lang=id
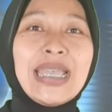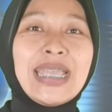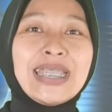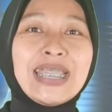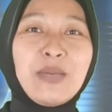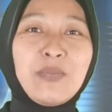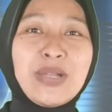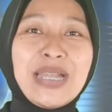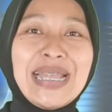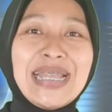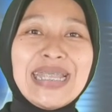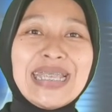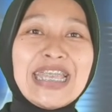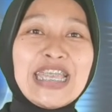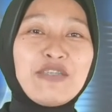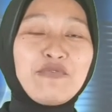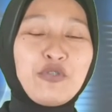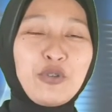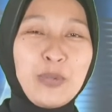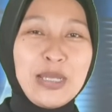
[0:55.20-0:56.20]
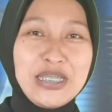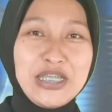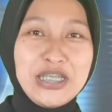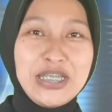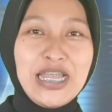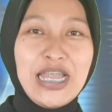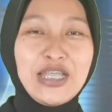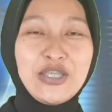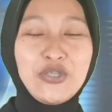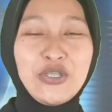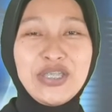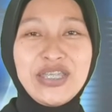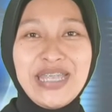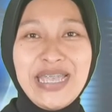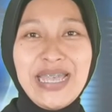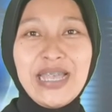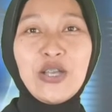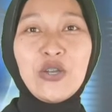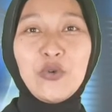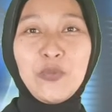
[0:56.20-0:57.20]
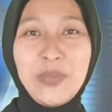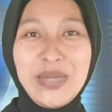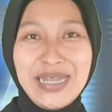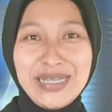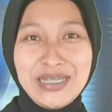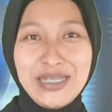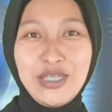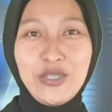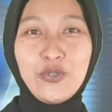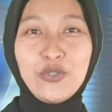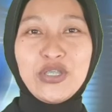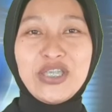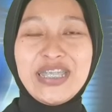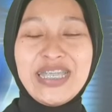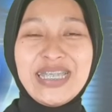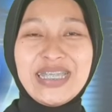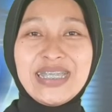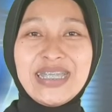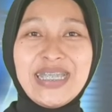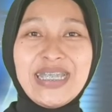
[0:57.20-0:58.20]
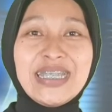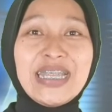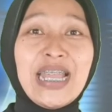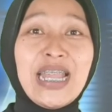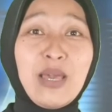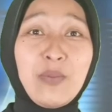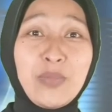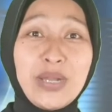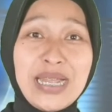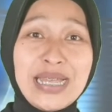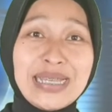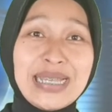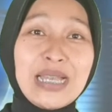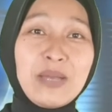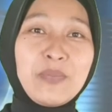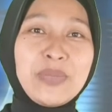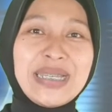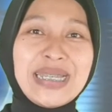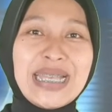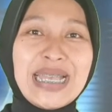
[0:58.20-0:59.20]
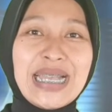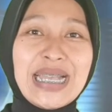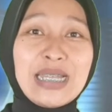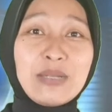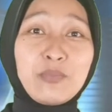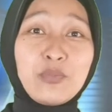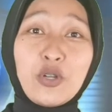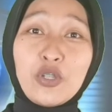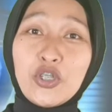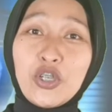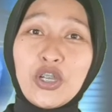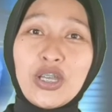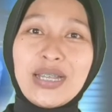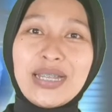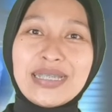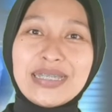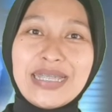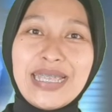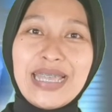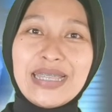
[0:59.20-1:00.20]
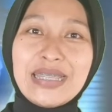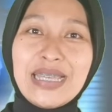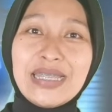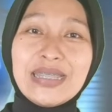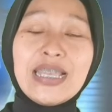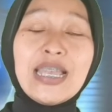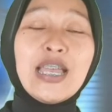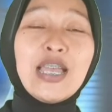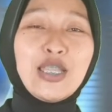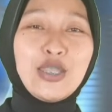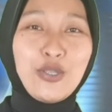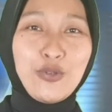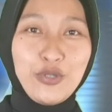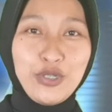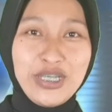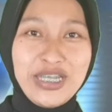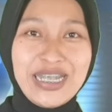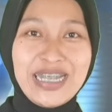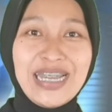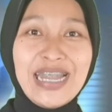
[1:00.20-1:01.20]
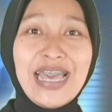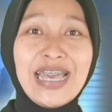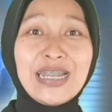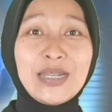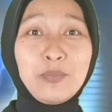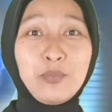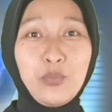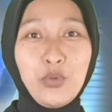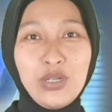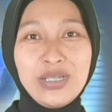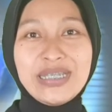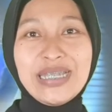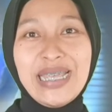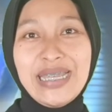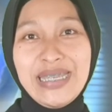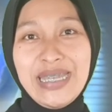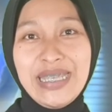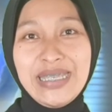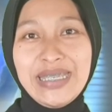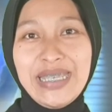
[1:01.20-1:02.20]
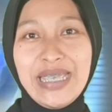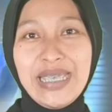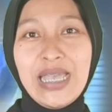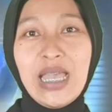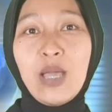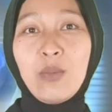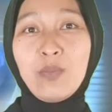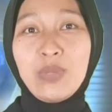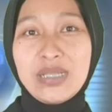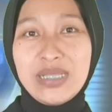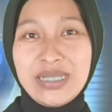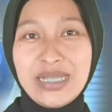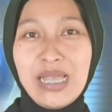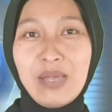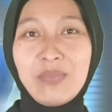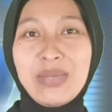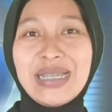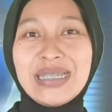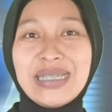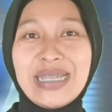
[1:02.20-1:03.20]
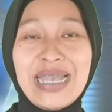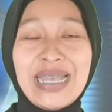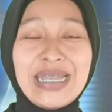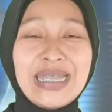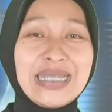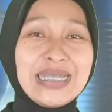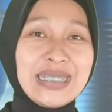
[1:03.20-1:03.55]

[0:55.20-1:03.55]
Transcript: Kita beralih ke informasi selanjutnya, operasi justisi dalam rangka penegakan protokol kesehatan terus digelar Polda DIY bersama dengan